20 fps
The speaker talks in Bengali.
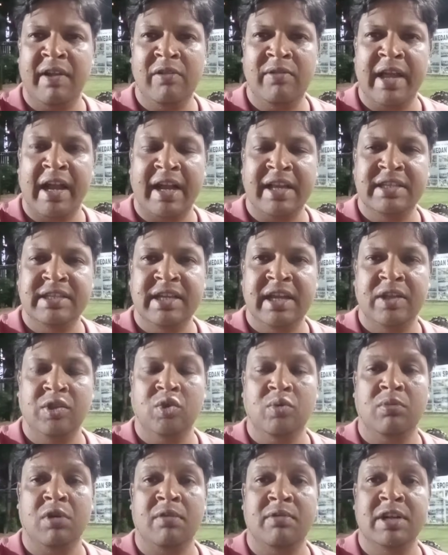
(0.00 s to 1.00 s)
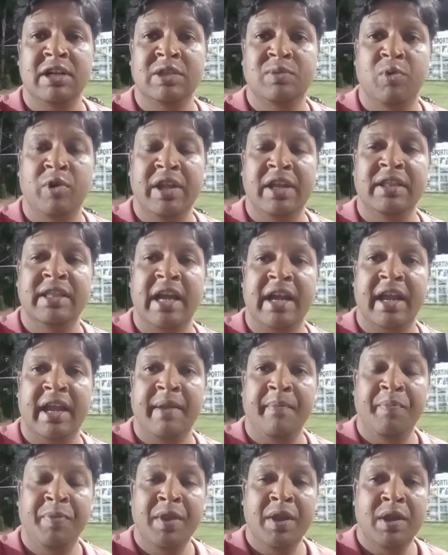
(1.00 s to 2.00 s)
ভ্যালু দেখাচ্ছে কিন্তু মোহামেডান স্পোর্টিং তাকে
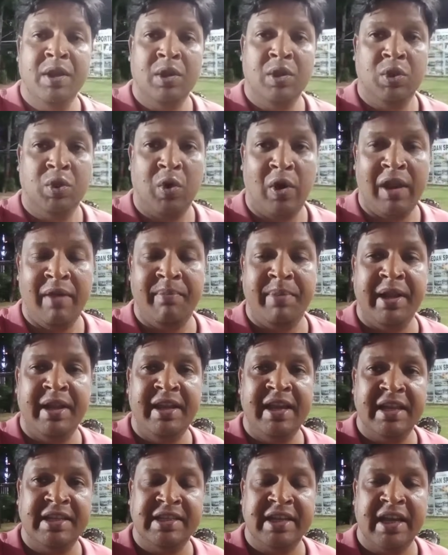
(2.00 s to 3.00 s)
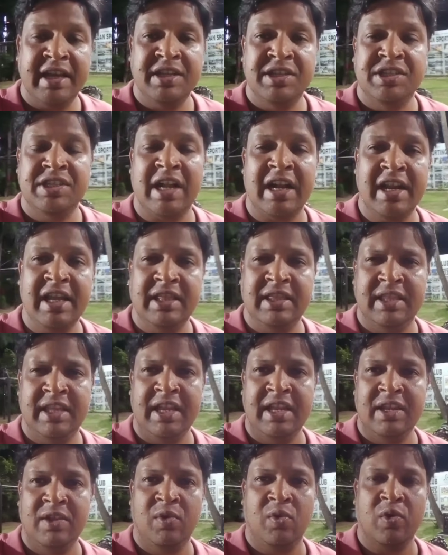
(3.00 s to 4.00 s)
দলে ভিড়িয়েছে সাড়ে
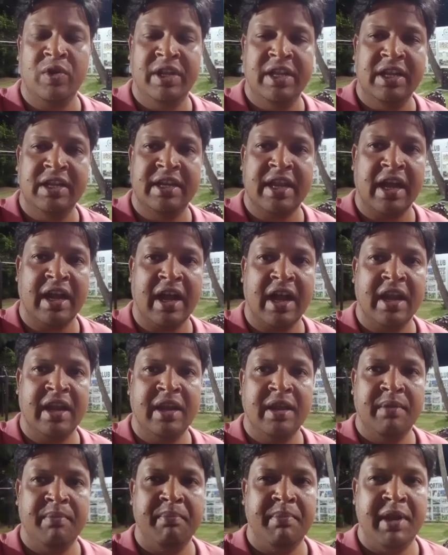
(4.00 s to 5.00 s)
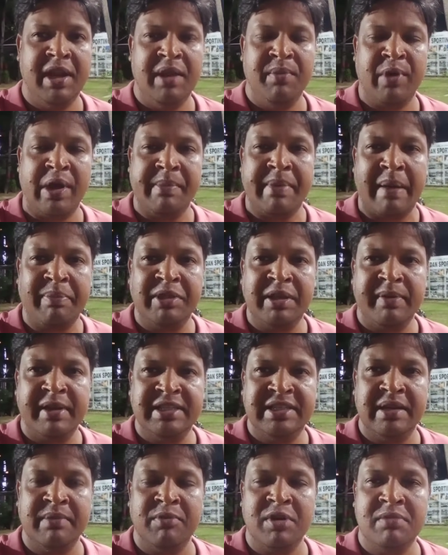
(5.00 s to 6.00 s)
তিন কোটি টাকার বিনিময়ে ভাবতে
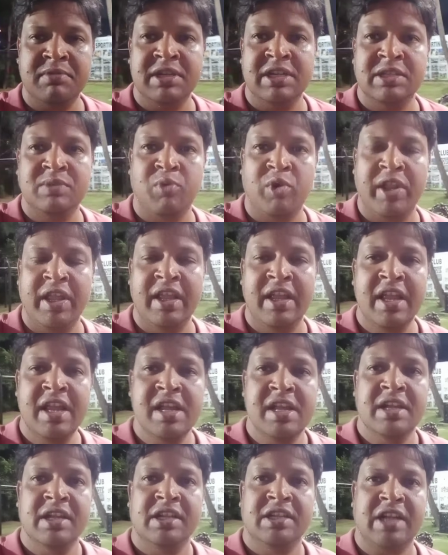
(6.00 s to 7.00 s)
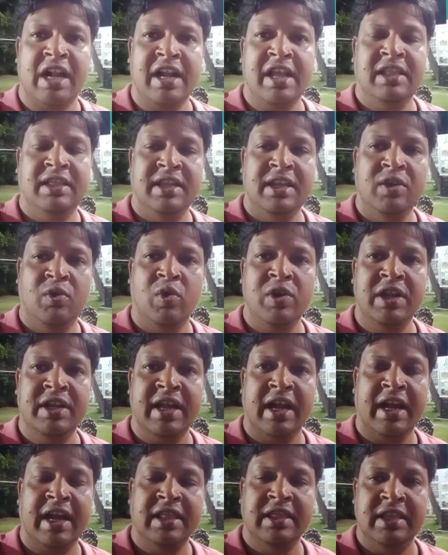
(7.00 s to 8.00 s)
পারছেন মোহামেডান স্পোর্টিং সাড়ে তিন কোটি
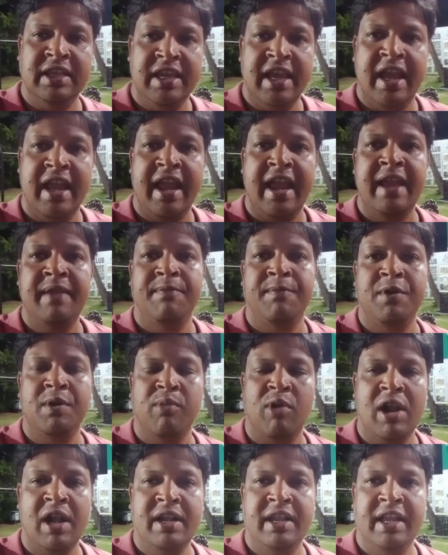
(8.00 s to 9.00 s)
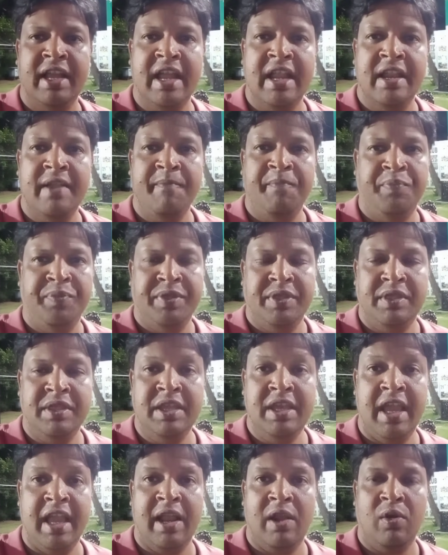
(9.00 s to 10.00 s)
টাকা দিয়ে এই ফুটবলারটিকে
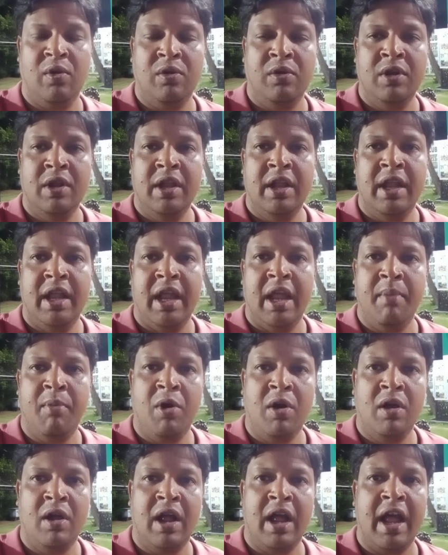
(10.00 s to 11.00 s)
নিয়ে এলো এবং